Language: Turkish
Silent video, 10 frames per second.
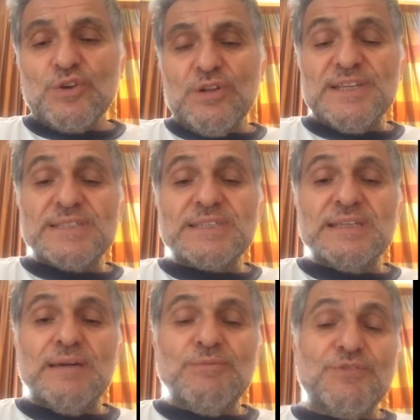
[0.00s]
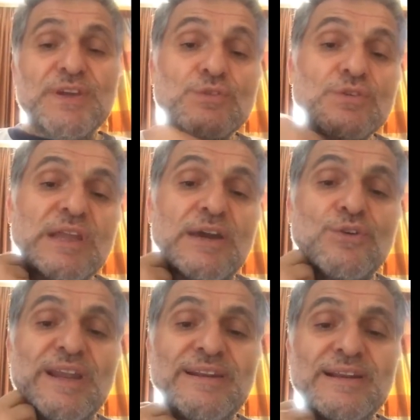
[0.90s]
Dolayısıyla bu
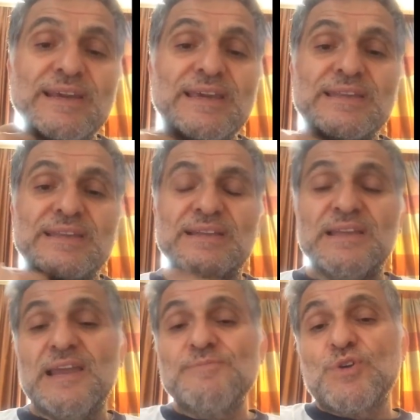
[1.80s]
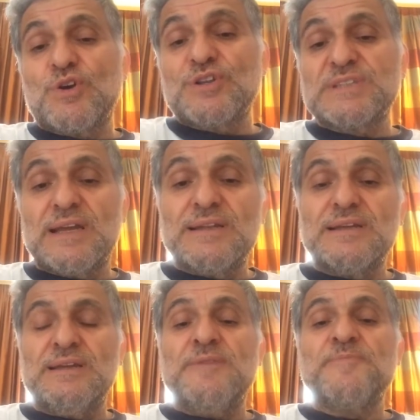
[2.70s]
Fethullah Gülen hareketinin en büyük
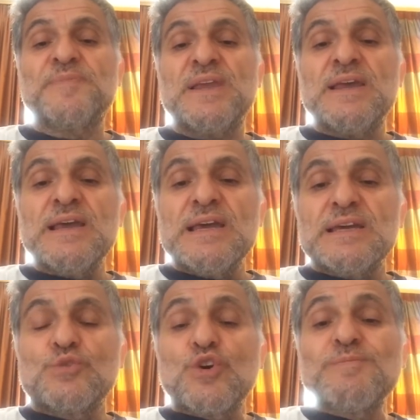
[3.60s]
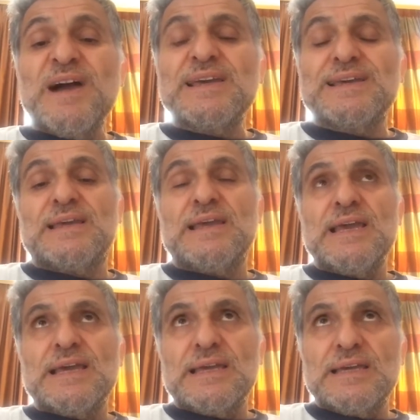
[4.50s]
özelliği duymak
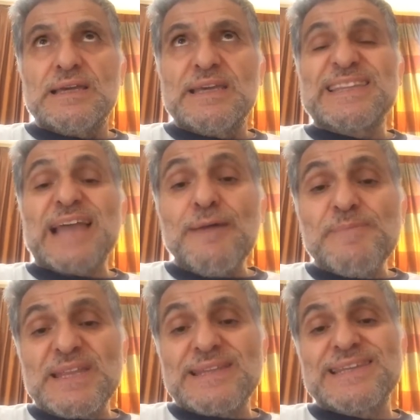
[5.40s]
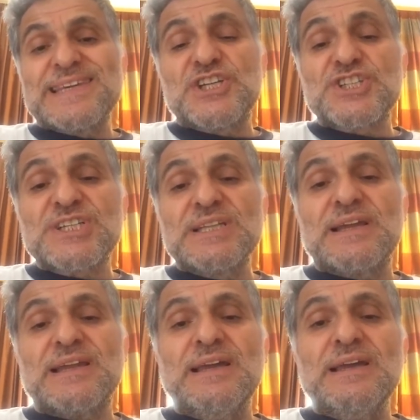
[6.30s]
hitap ettiği
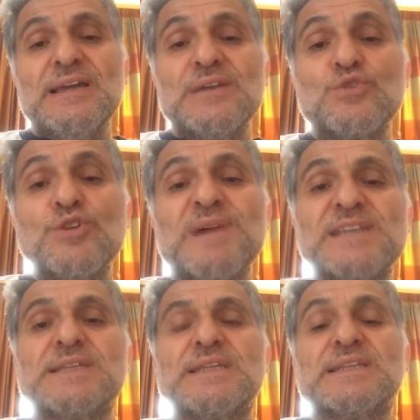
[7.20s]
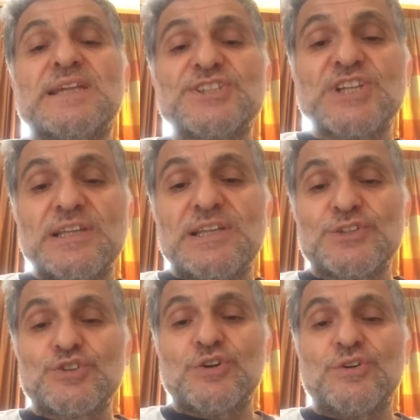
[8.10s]
kişilere duymak istedikleri
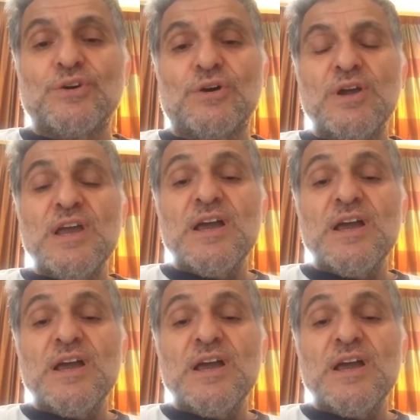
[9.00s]
şeyleri söylüyor.